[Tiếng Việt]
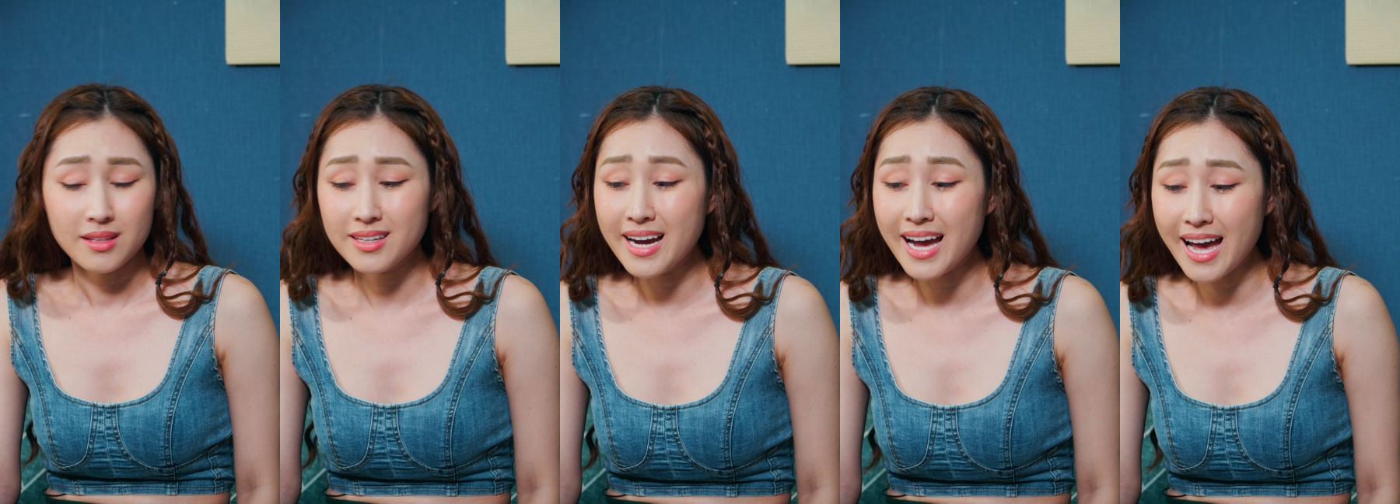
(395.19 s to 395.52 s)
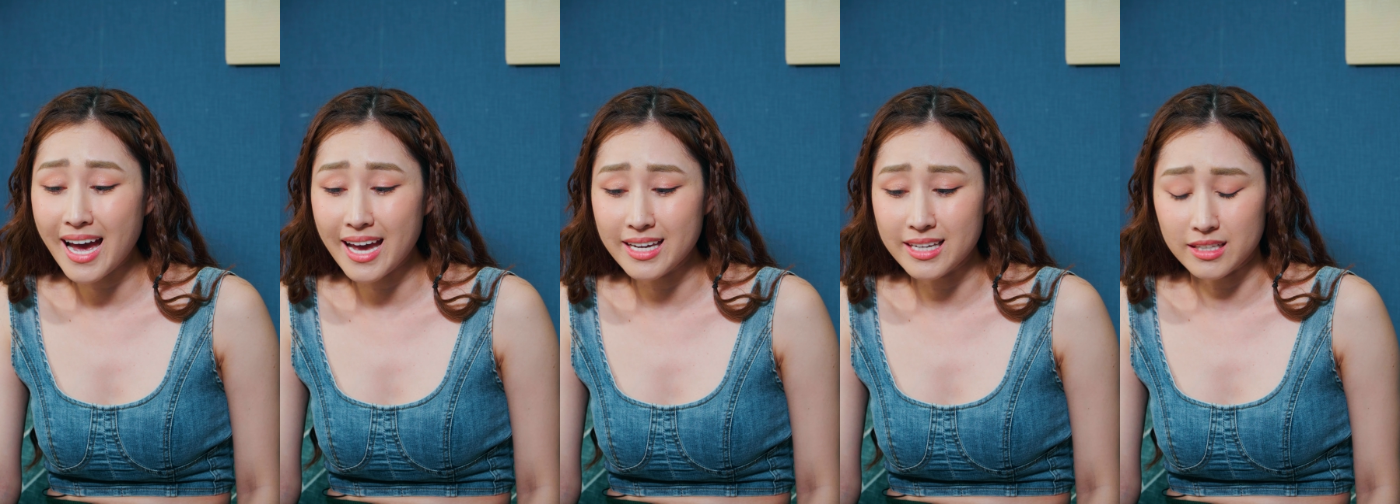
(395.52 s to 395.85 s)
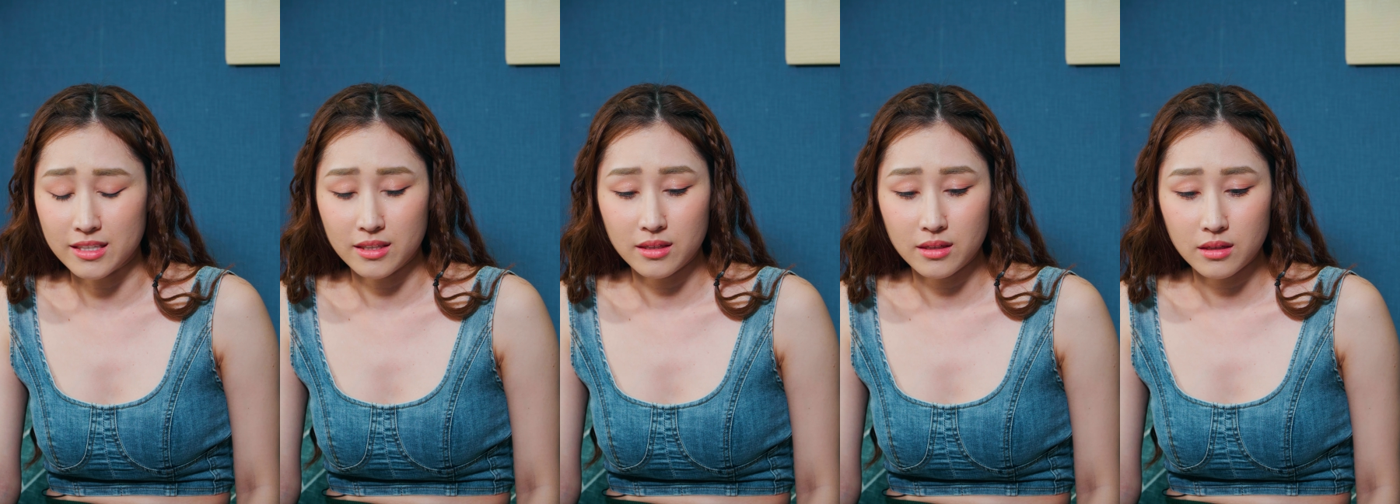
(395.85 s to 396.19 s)
Thứ hai,
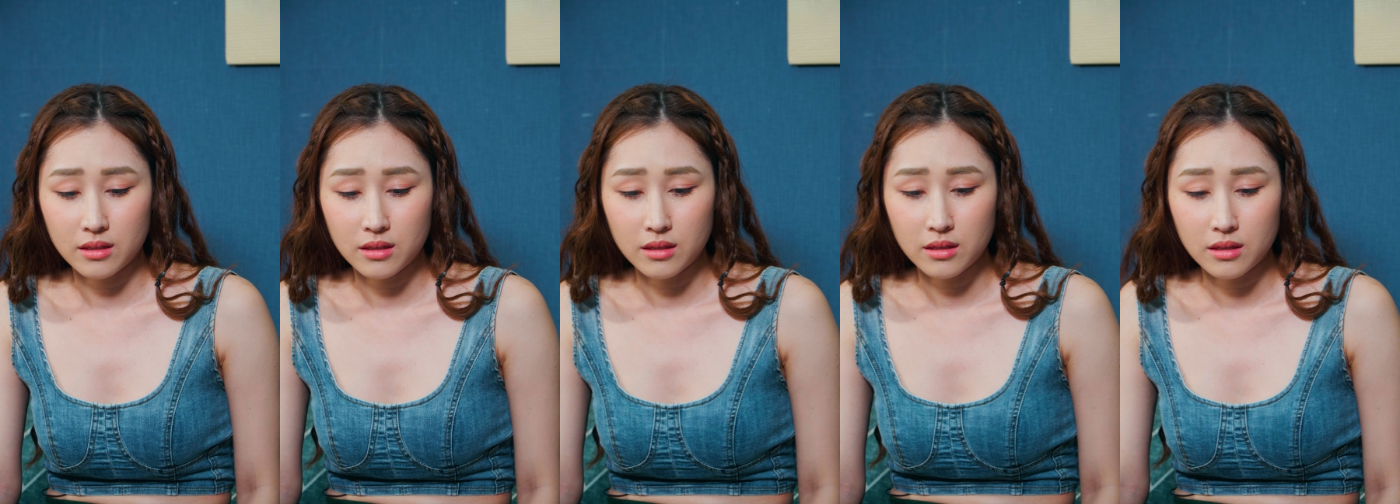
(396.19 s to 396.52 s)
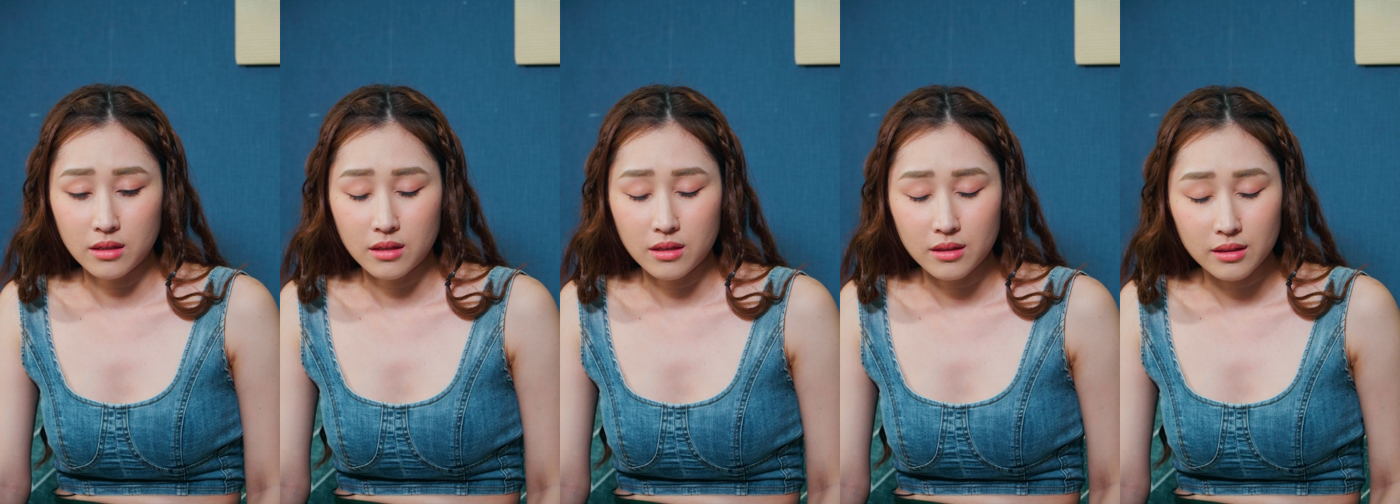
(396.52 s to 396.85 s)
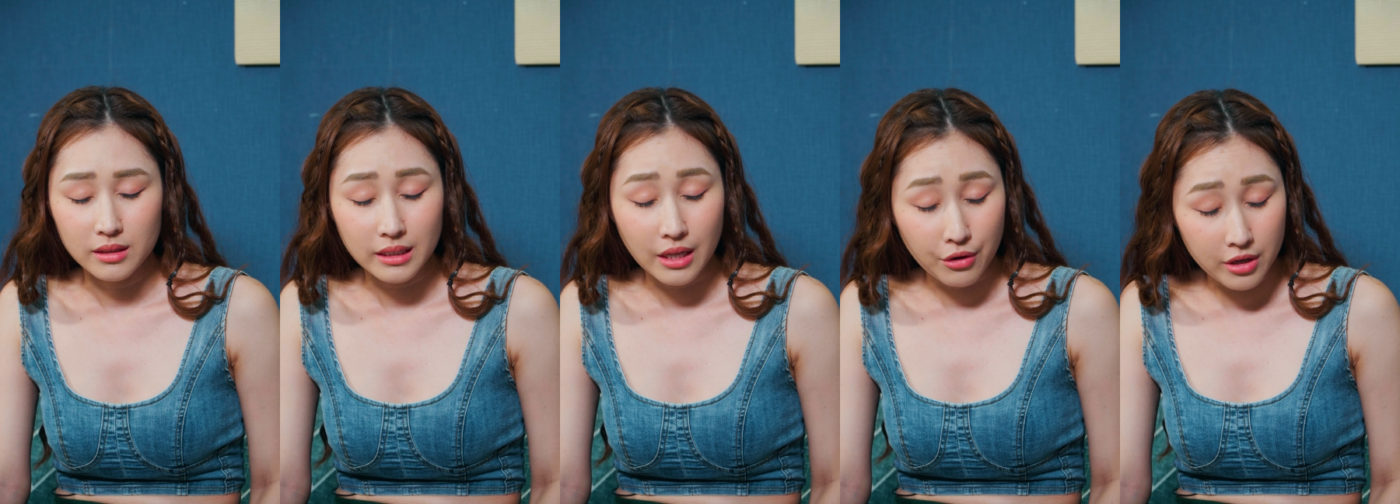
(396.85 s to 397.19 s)
tao